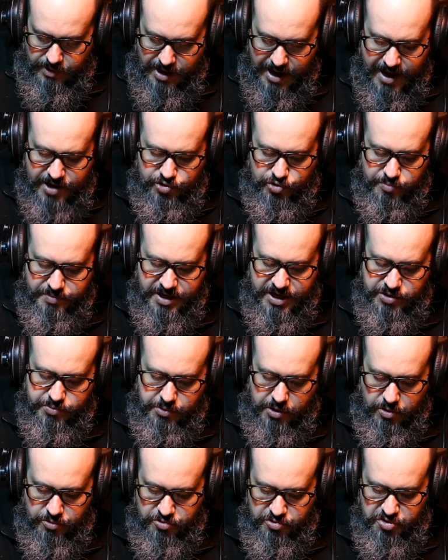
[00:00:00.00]
É isso
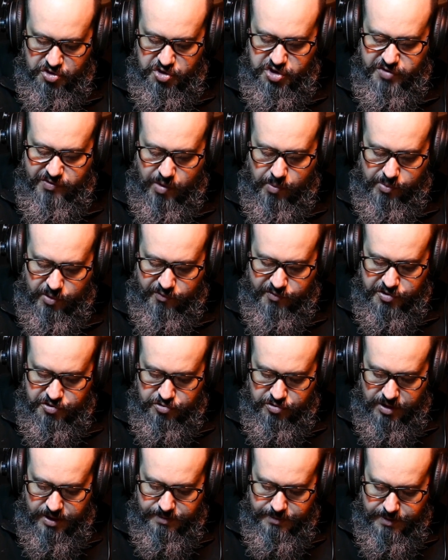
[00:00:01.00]
mesmo ou não? Se você tiver um
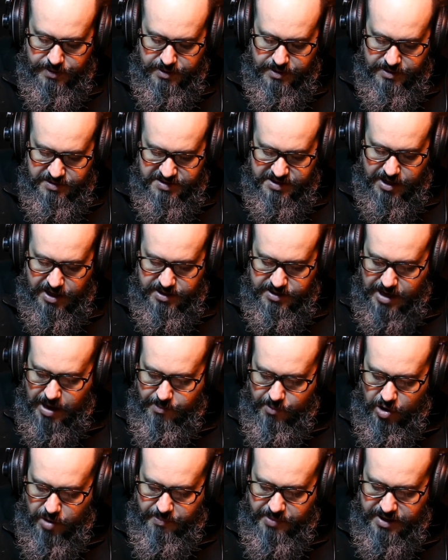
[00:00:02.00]
professor, você acredita que a
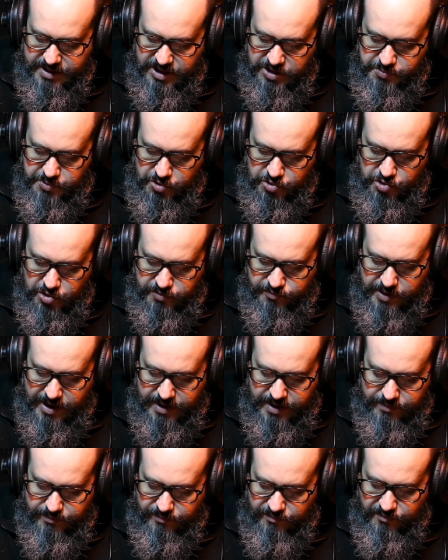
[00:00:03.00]
maior parte das pessoas
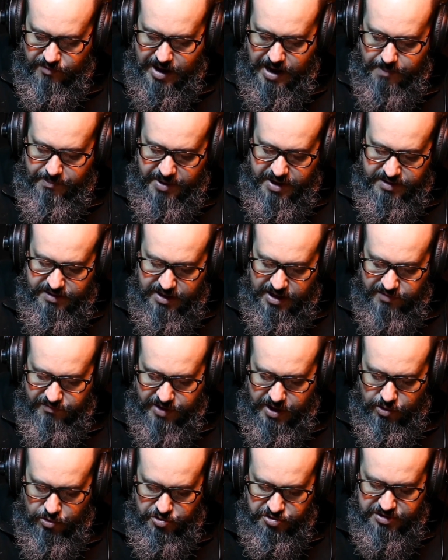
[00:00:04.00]
vai, vai aprender,
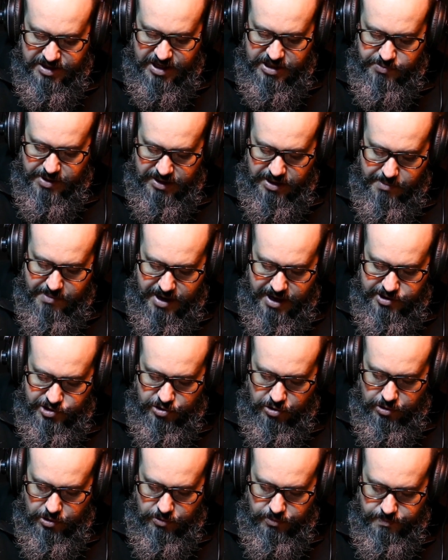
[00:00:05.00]
vai gostar de
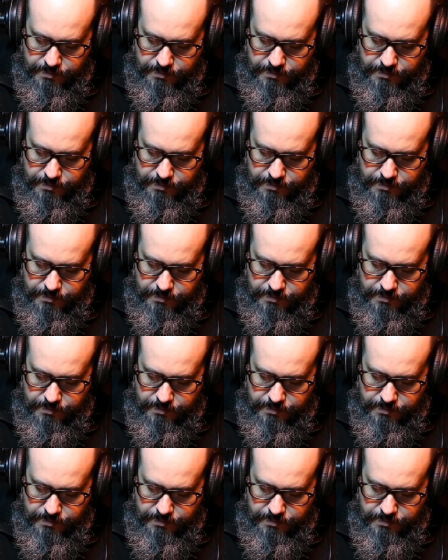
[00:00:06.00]
matemática ou não?